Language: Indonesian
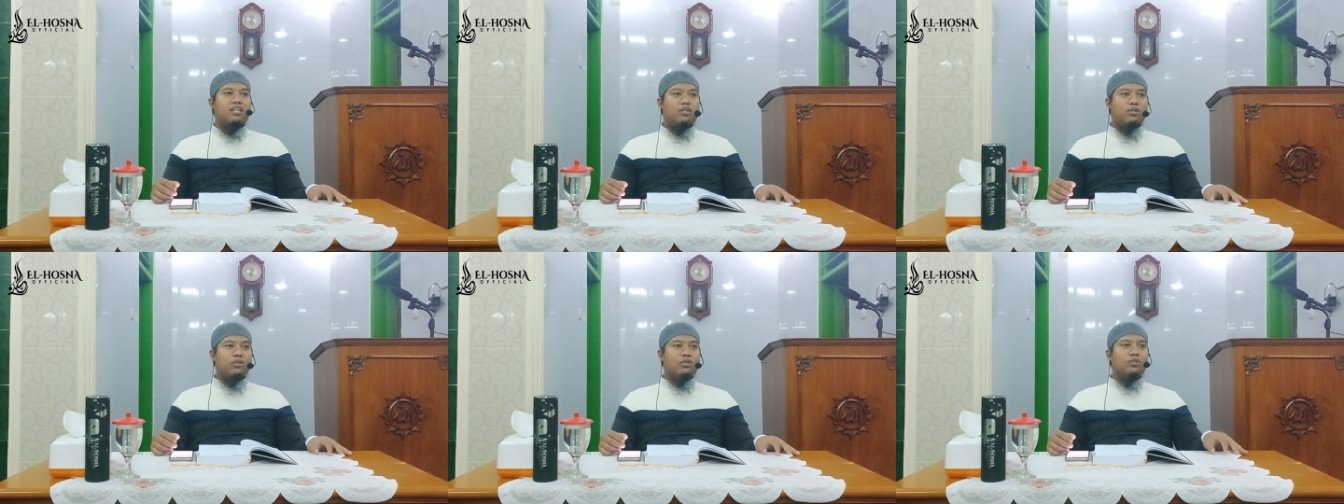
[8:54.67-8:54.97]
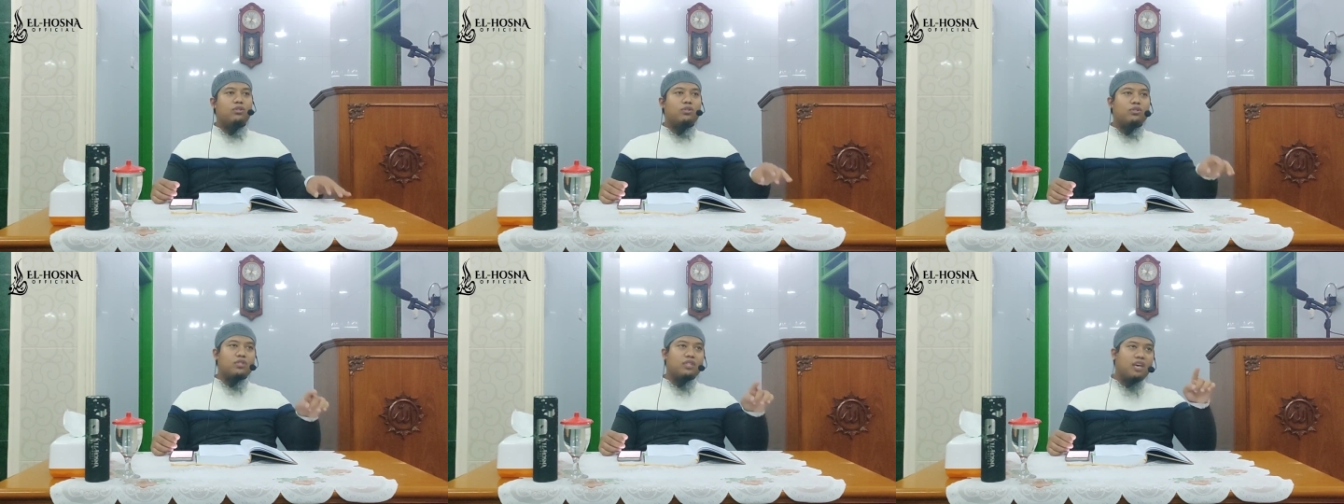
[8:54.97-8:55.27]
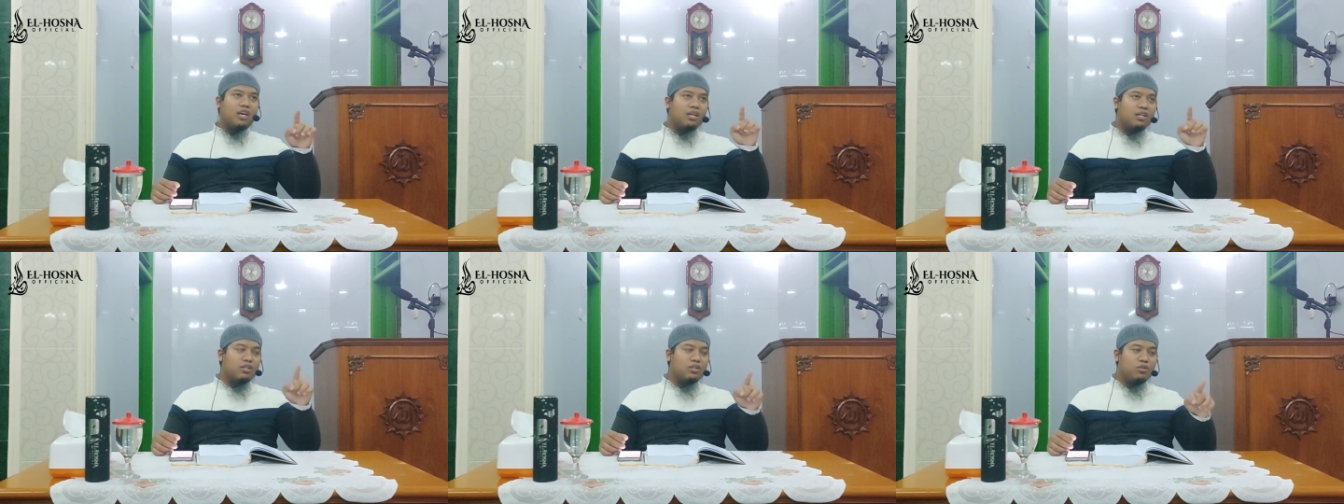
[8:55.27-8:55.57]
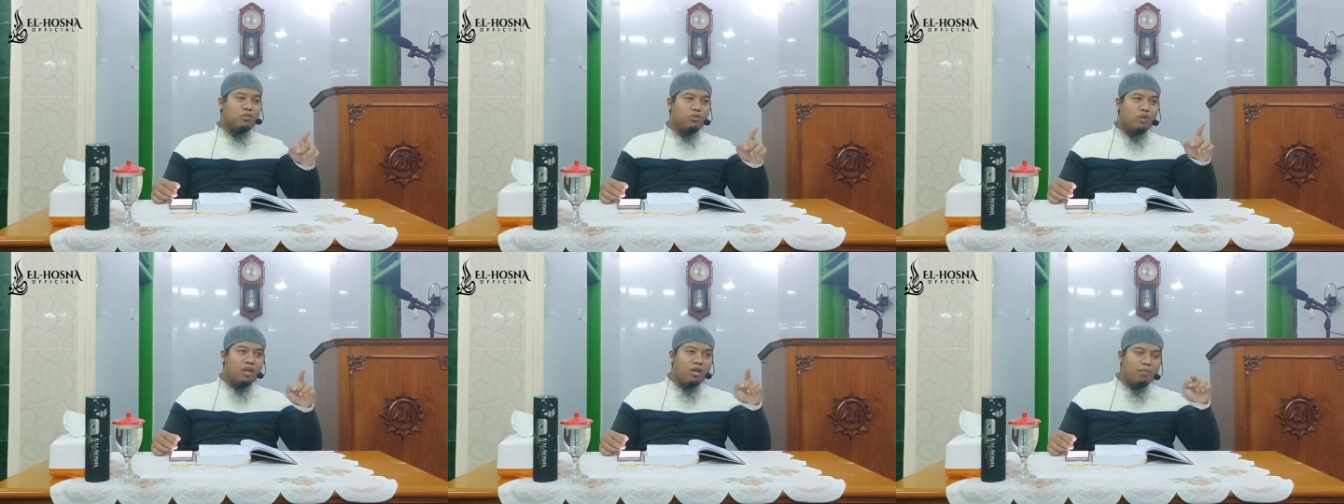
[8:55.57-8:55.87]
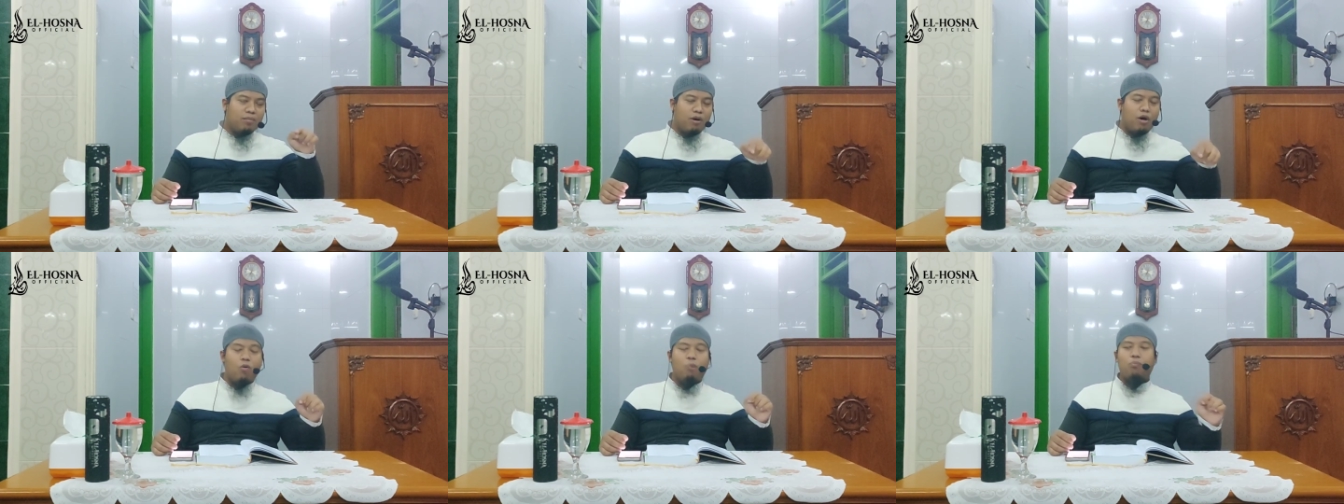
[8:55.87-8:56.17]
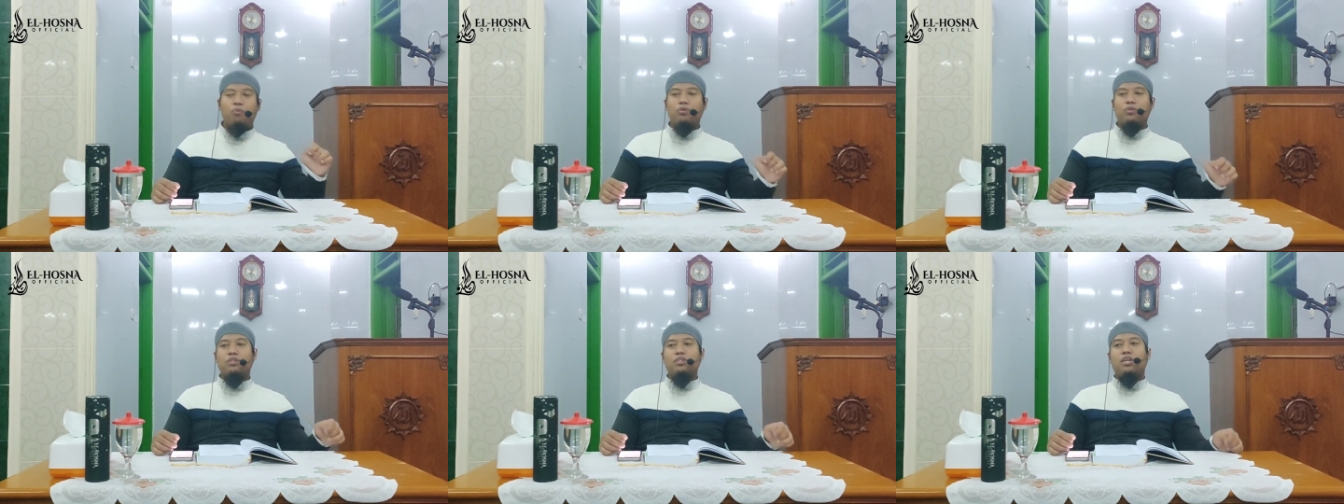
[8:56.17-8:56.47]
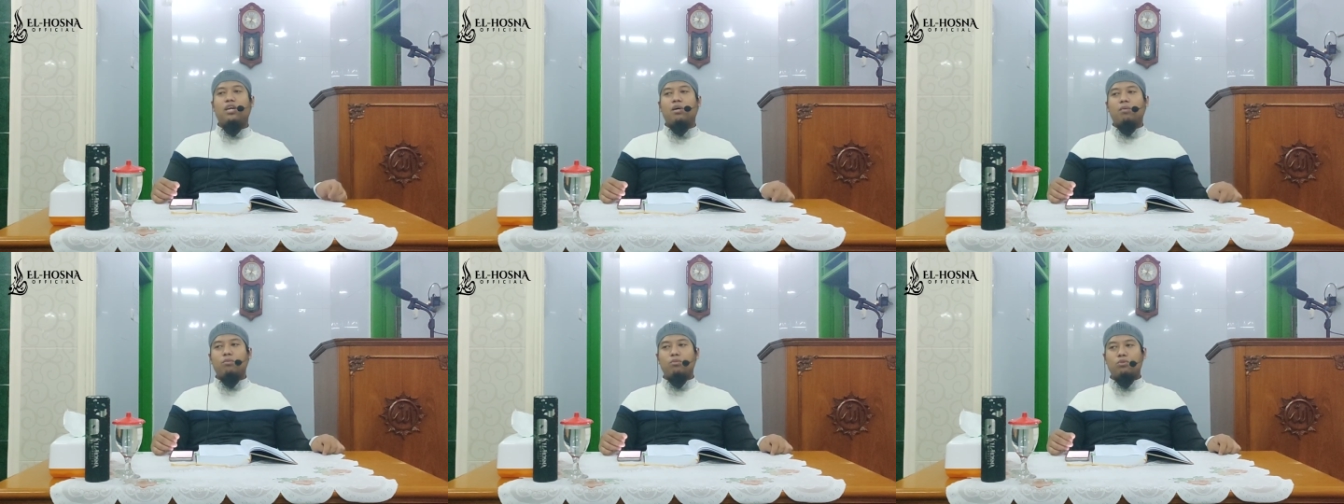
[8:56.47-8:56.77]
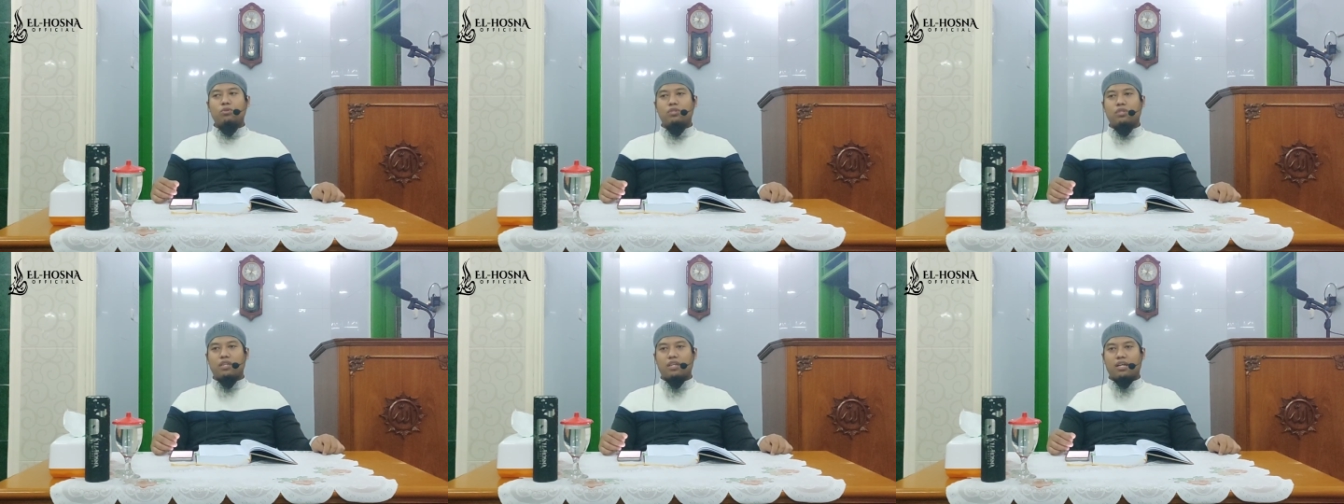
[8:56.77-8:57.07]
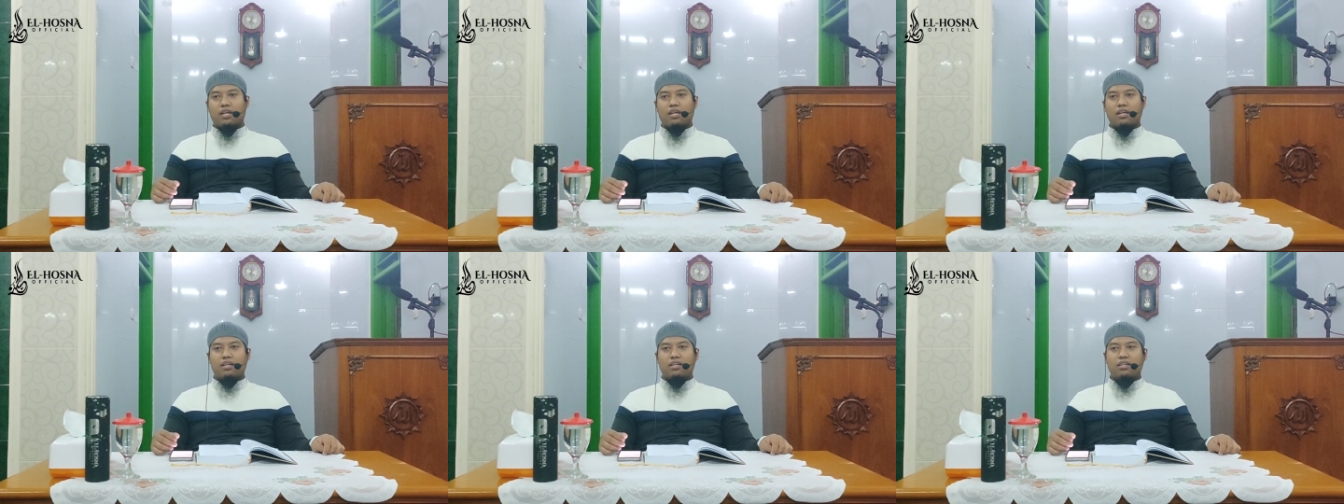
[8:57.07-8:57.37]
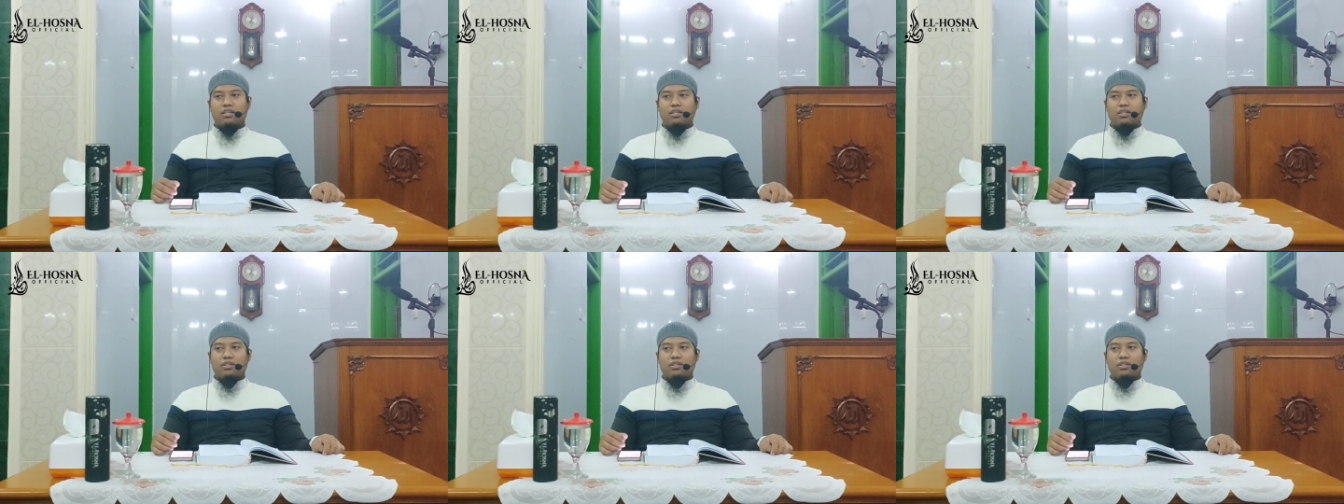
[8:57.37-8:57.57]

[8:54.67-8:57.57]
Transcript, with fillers: untuk yang tua maupun yang muda